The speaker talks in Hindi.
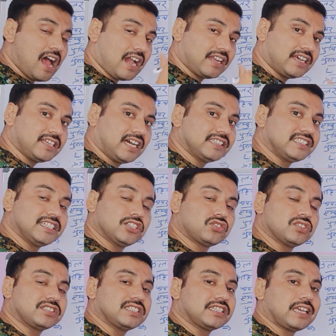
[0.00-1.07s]
आग लग जाती है
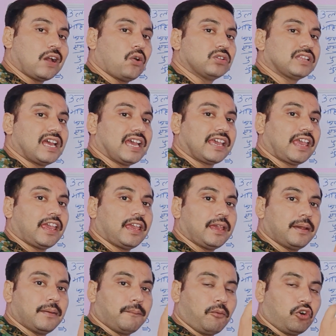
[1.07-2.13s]
तो इससे क्या होता है
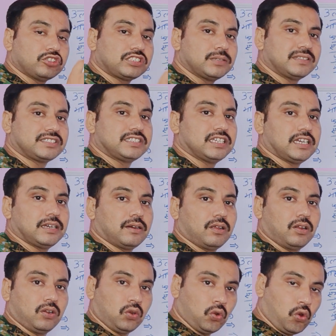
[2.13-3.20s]
कि बहुत से बच्चे
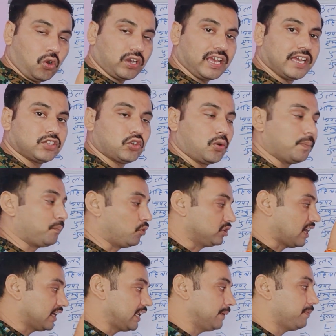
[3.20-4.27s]
लोग हैं जो
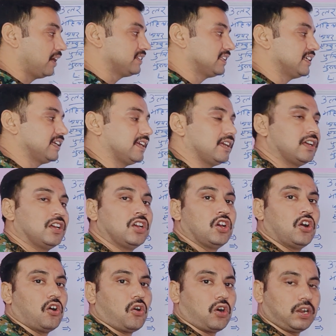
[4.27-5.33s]
बुझा नहीं पाते हैं
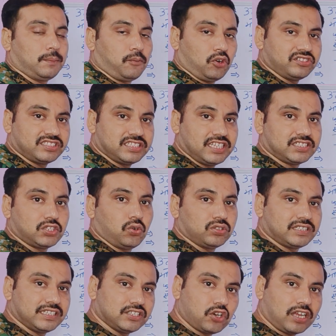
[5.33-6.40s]
और बहुत से ऐसे
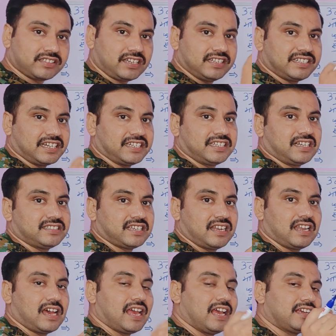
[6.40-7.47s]
होते हैं जो आजकल टेक्निकल चल
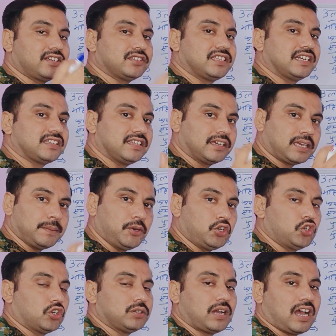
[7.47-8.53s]
रहा है कि देखते देखते
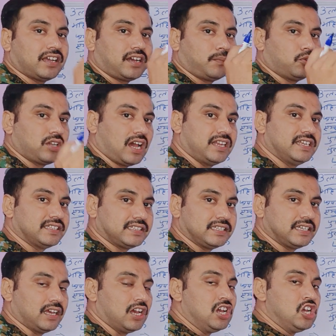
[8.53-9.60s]
वीडियो की आग बुझा
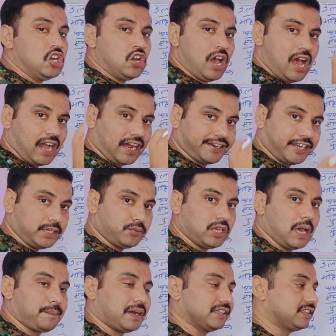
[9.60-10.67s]
लेते हैं अगर नहीं
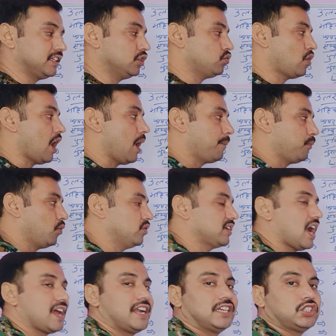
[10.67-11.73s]
बुझा पाते हैं तो आपको
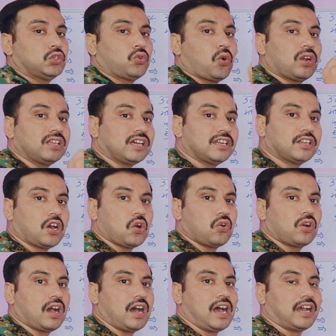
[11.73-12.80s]
डायरेक्ट कॉल करना
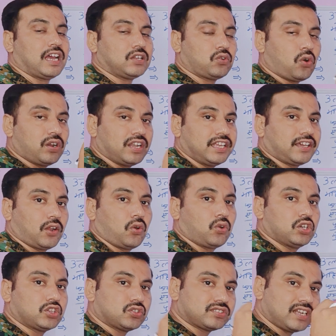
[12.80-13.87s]
होगा अगर कॉल नहीं
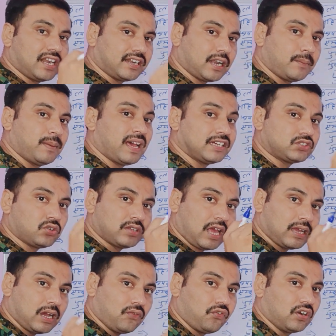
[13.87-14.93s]
करोगे तो सिलेंडर ब्लास्ट हो
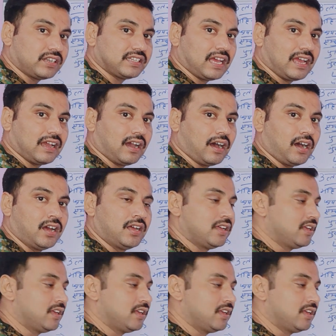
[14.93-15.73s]
जाएगा फट जाएगा